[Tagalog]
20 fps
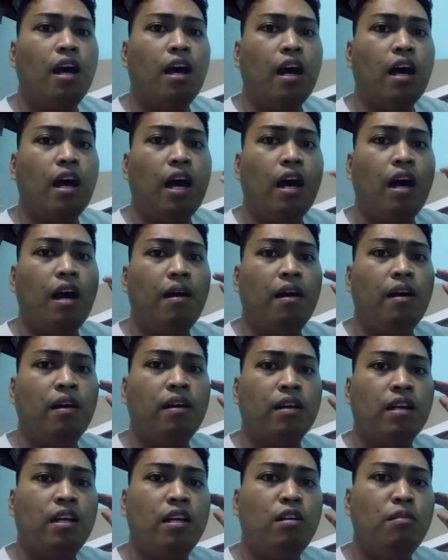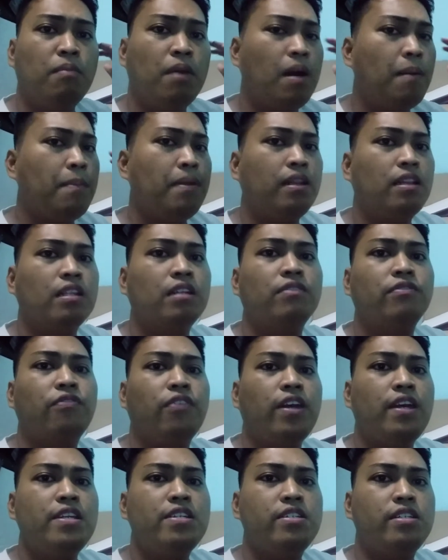uh, gumamit ng
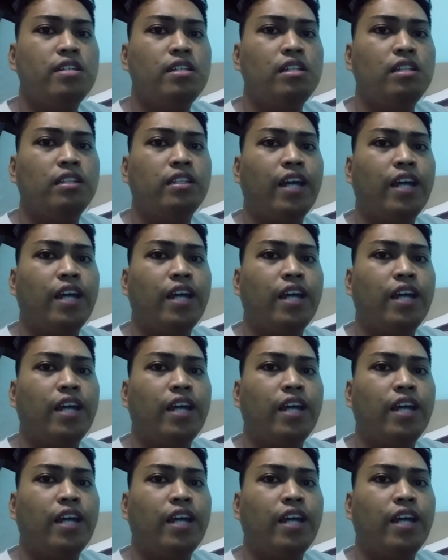face shield